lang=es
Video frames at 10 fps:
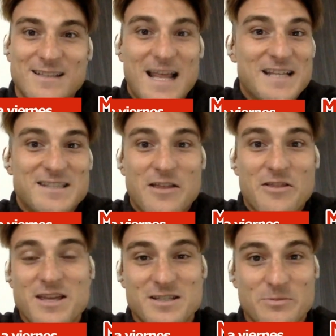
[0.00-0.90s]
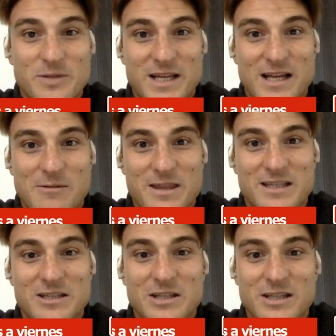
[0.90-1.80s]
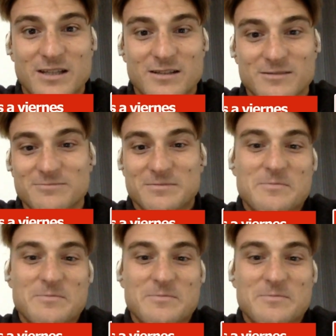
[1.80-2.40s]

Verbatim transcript: de, la distancia, siempre Albacete